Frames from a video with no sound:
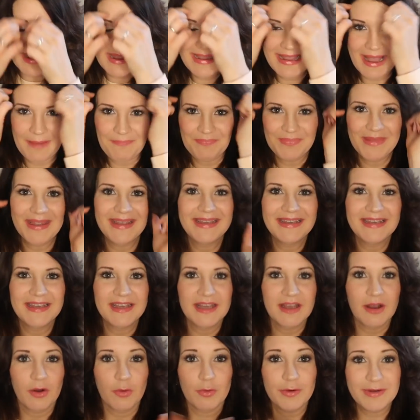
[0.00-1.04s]
Ja,
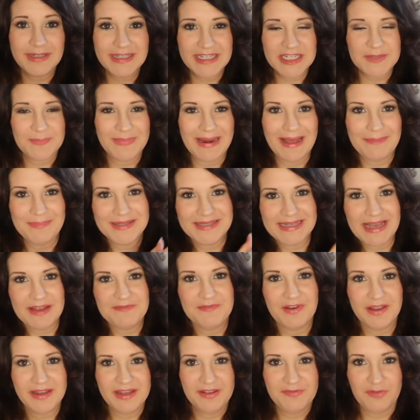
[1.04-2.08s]
und ich bleibe jetzt
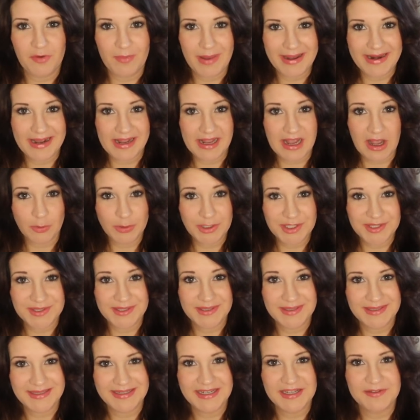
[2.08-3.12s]
einfach hier vor meiner Couch
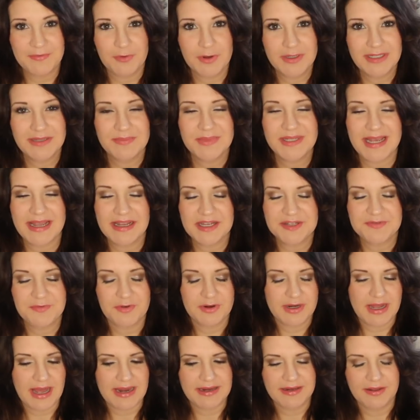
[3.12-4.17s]
sitzen. Ich wollte mich eigentlich vor
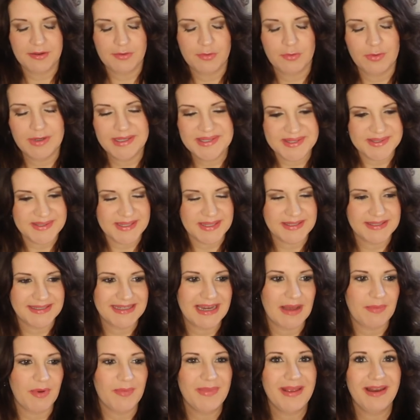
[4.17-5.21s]
eine andere Kulisse
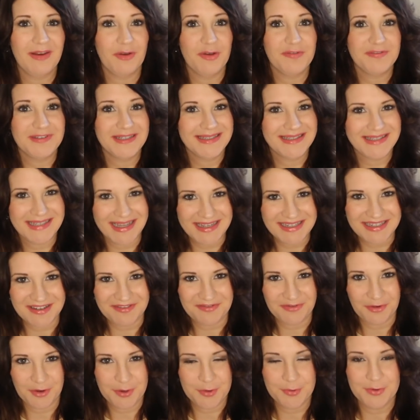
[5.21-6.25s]
setzen, aber mir läuft die Zeit
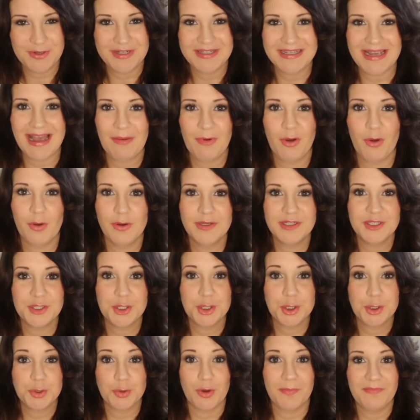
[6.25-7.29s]
davon und ich habe heute
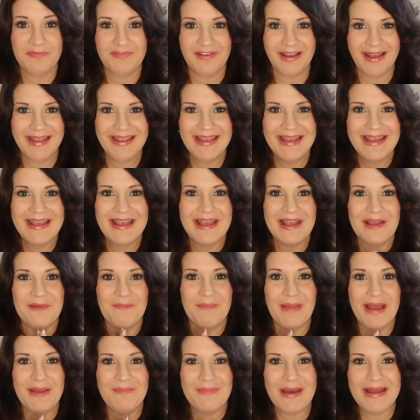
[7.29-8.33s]
sturmfrei.
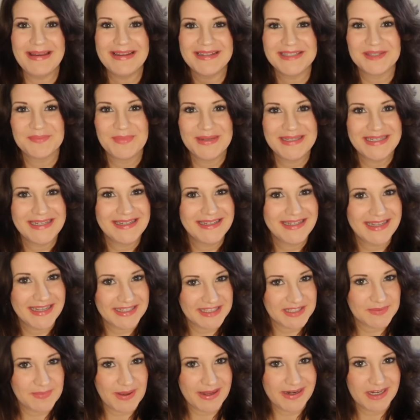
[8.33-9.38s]
Mein Mann ist mit den
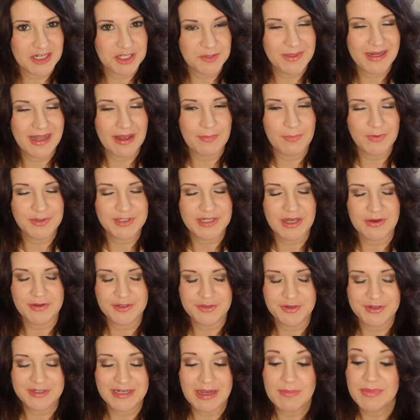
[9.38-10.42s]
Kids bei der Schwiegermutter
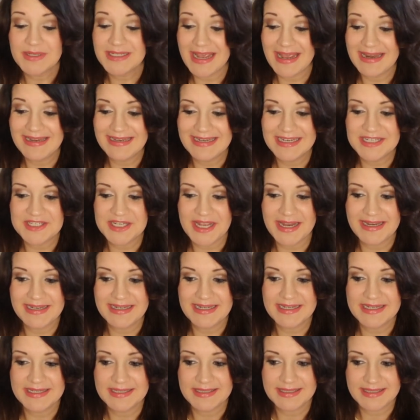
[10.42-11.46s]
und heute habe ich endlich,
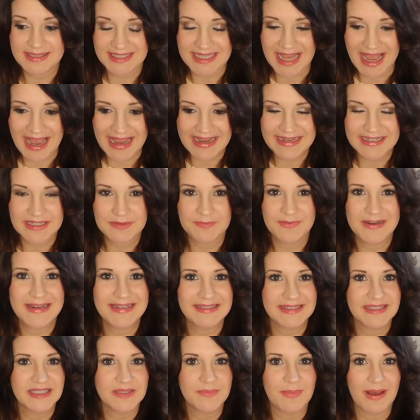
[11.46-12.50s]
endlich Zeit,
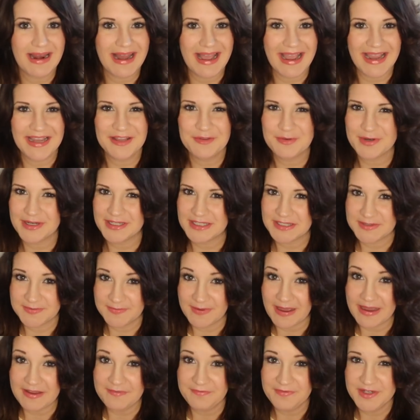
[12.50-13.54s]
wenigstens mal ein oder
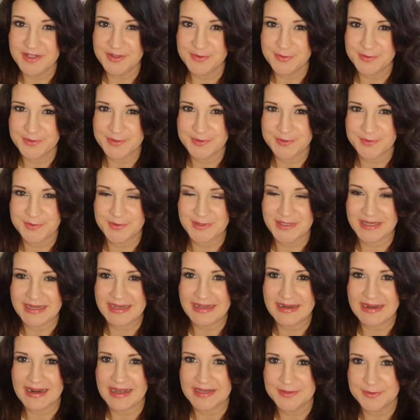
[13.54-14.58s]
zwei Videos zu
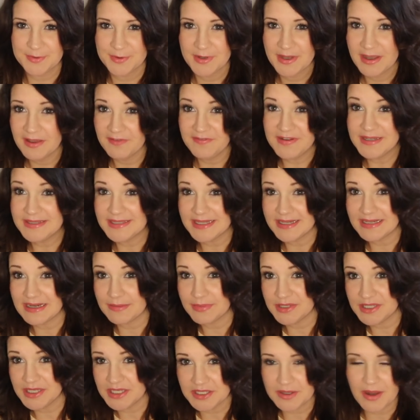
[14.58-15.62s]
drehen. Also viel Zeit
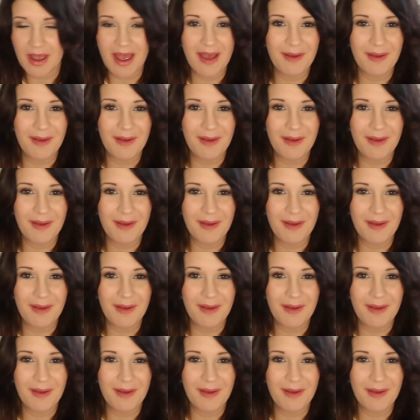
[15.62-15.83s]
habe ich nicht,